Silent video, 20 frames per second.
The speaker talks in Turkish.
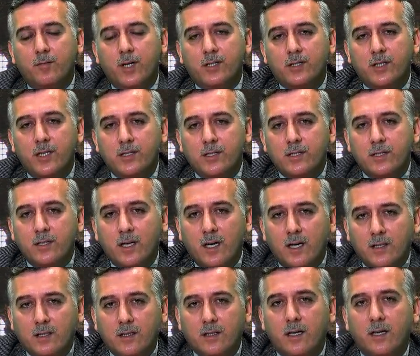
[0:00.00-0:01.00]
Başkasının
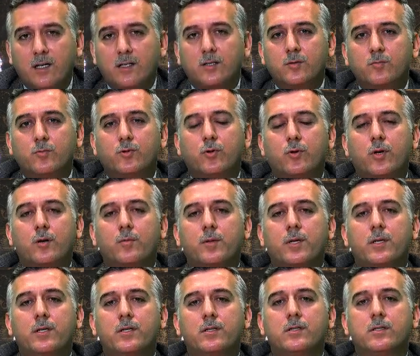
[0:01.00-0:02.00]
hakkı karışmış
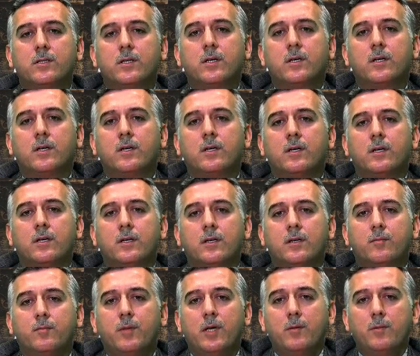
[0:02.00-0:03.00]
olabilir.
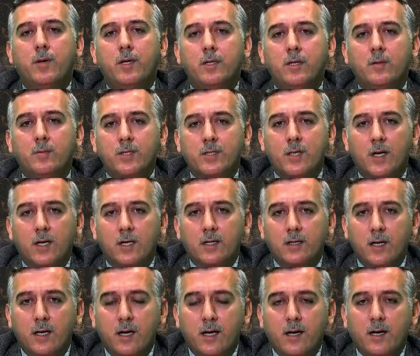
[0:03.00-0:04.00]
Ee, bilmediğimiz
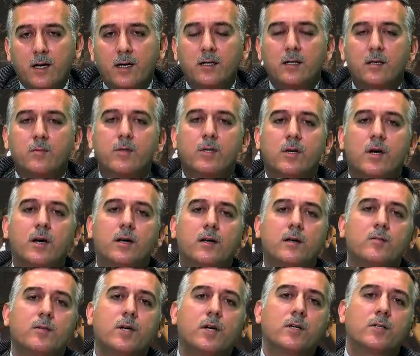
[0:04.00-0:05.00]
halde herhangi bir
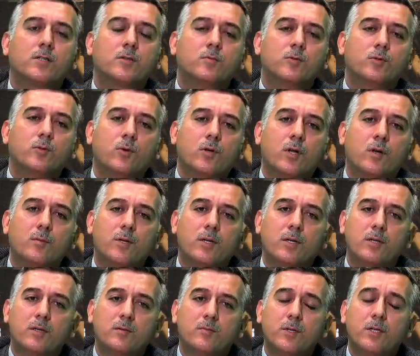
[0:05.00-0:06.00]
haram karışmış
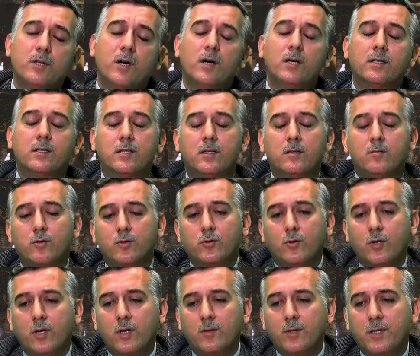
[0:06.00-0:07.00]
olabilir, bir hak girmiş
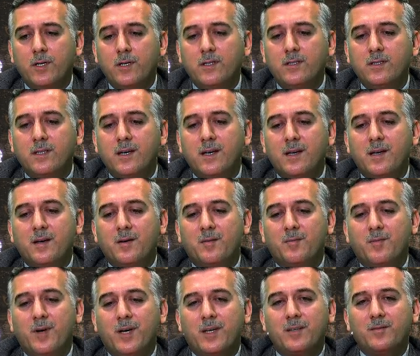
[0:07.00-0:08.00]
olabilir.
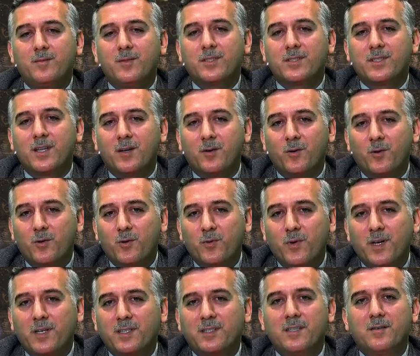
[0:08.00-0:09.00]
Malımızdan onu
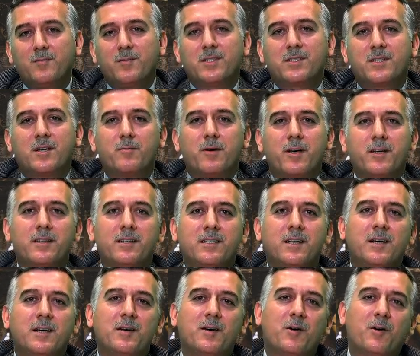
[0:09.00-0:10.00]
verdiğimiz zaman
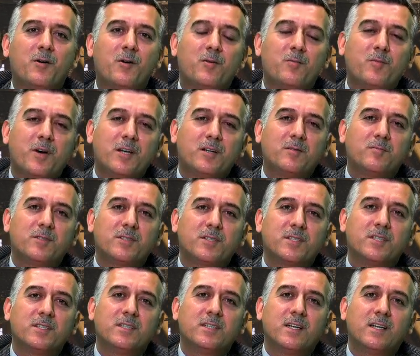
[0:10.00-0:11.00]
o
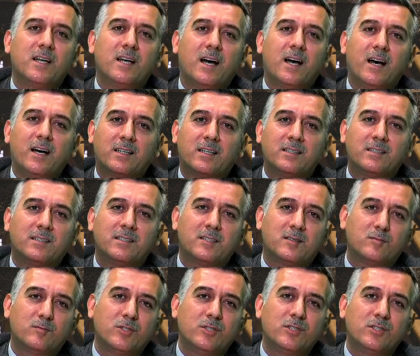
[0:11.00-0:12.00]
malımızı
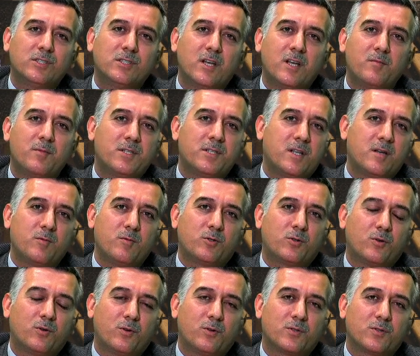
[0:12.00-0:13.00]
arındırmış, temizlemiş
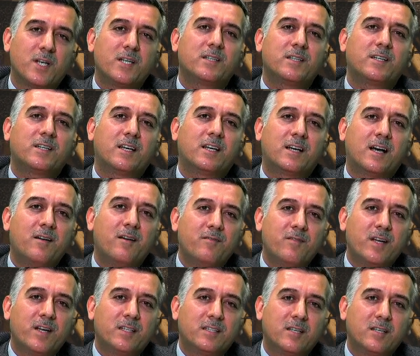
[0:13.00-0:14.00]
oluyoruz. Nasıl ki kan
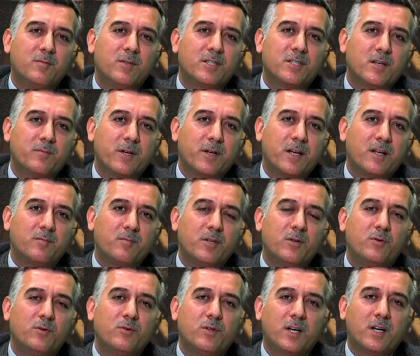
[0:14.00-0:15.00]
verdiğimiz zaman hani bir
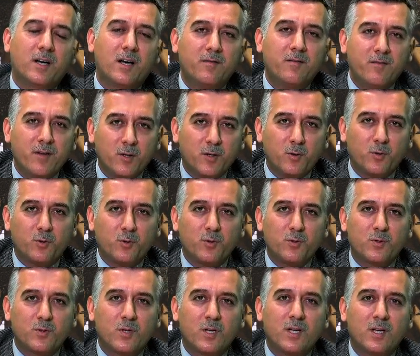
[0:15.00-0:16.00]
ünite kan
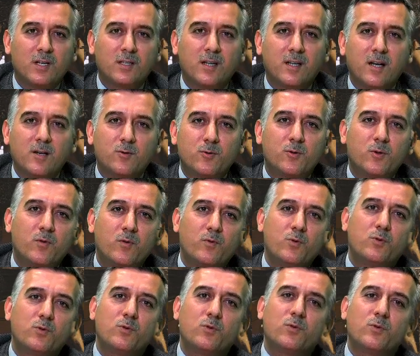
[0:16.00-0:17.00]
veriyoruz. Daha sonra
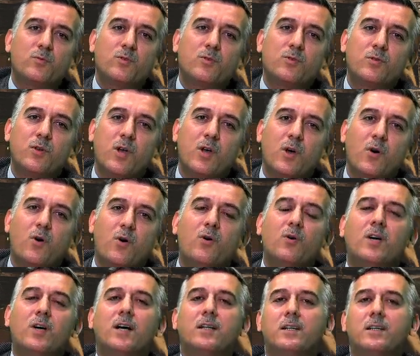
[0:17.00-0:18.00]
vücudumuz o
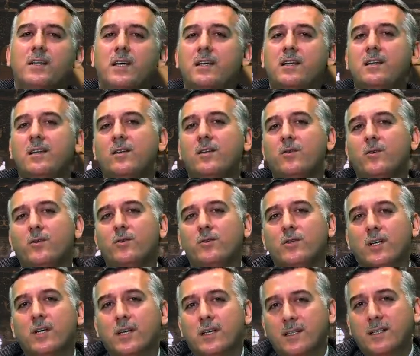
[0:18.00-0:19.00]
kanı yeniliyor,
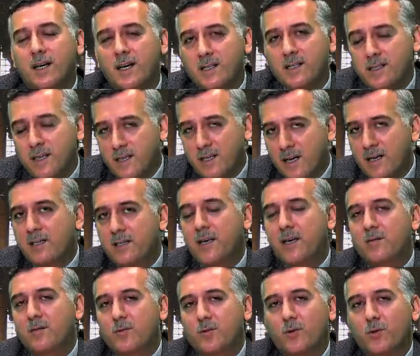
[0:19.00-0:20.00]
taze kan
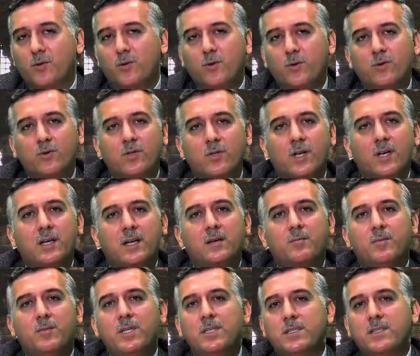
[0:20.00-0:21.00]
gelmiş oluyor.
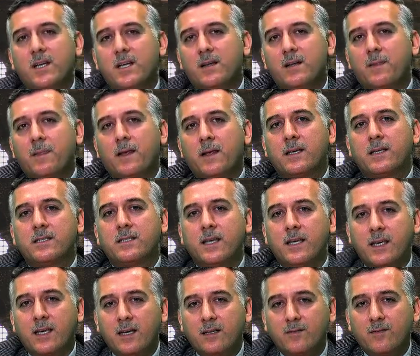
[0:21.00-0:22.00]
Biz de
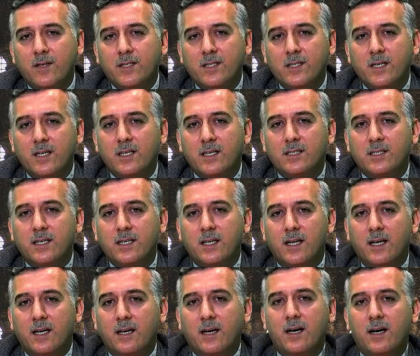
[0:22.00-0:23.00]
zekat
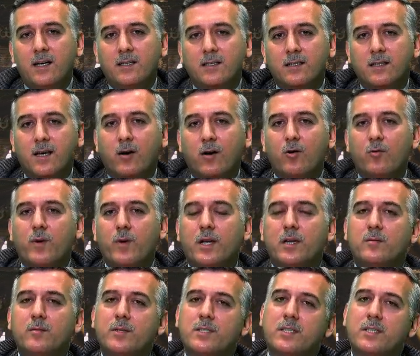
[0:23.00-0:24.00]
vesilesiyle adeta o
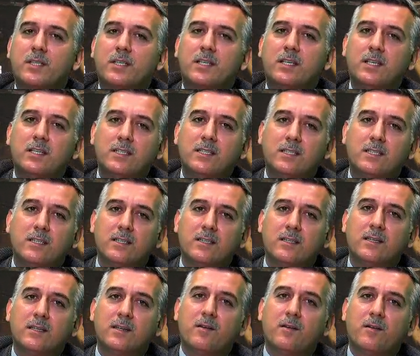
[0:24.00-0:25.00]
malımızın kirini
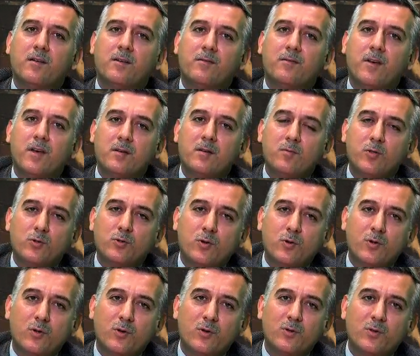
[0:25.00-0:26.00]
vermiş
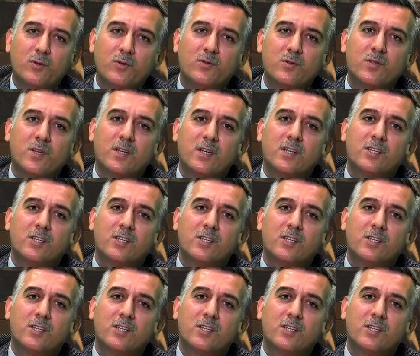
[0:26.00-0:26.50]
oluyoruz.